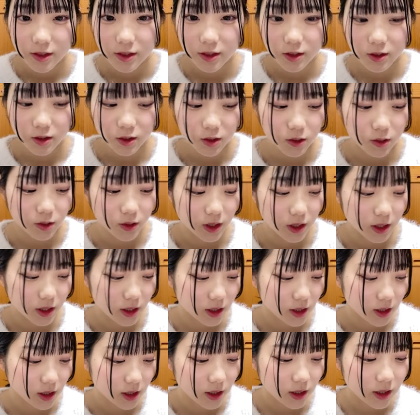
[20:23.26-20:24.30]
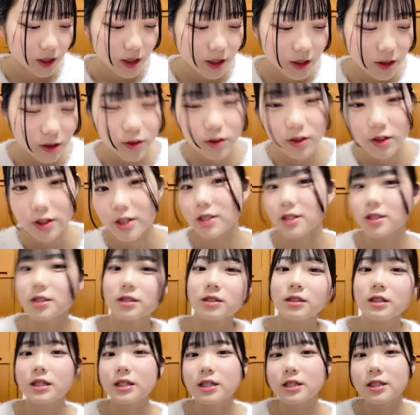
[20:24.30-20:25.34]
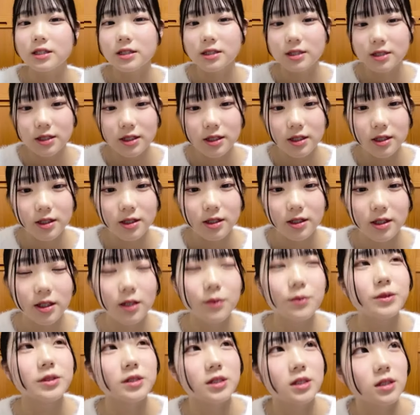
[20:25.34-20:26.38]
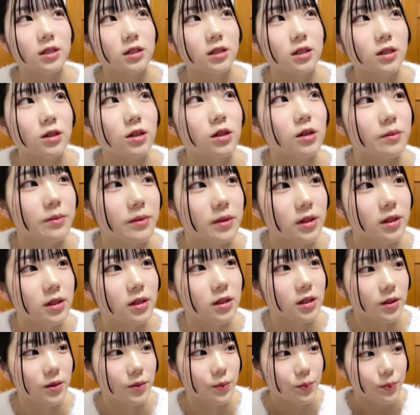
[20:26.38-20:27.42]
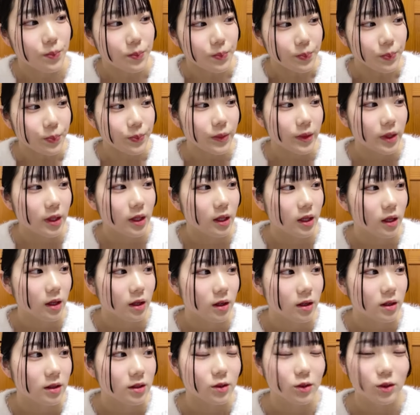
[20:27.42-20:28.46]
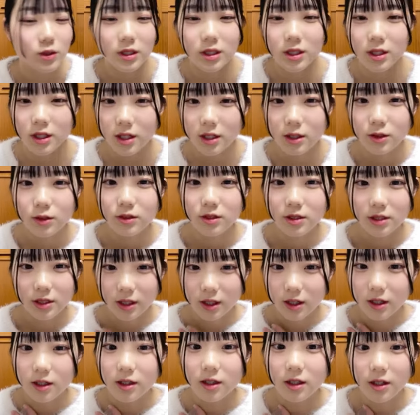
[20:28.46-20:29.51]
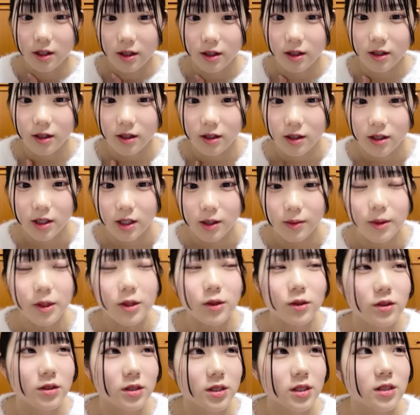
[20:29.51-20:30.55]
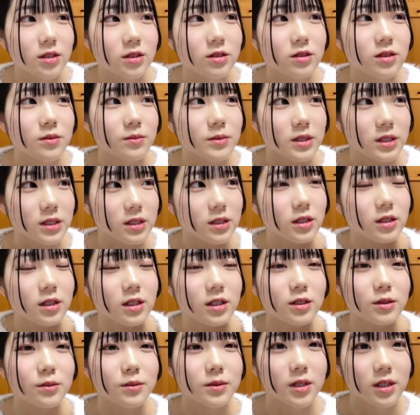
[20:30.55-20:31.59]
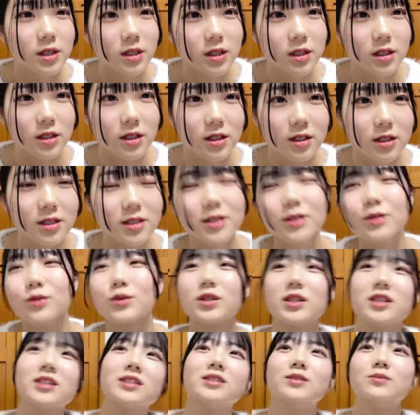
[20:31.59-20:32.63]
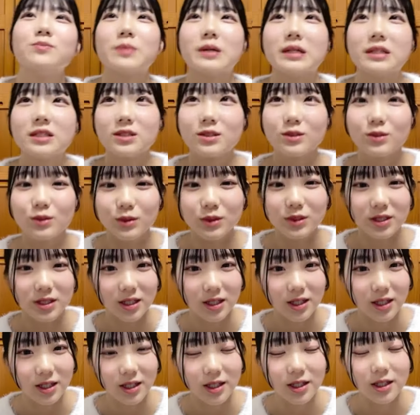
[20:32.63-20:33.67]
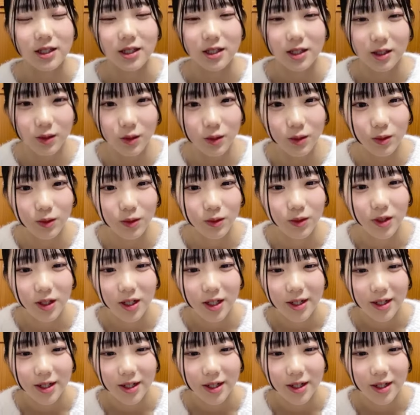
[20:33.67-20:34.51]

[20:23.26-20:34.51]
ちょっと私にできることは少ないですがでもさ例えばそれながアイドルじゃなかったら今頃さニュース見てさ大丈夫かなって一人で心配することしかできひんけど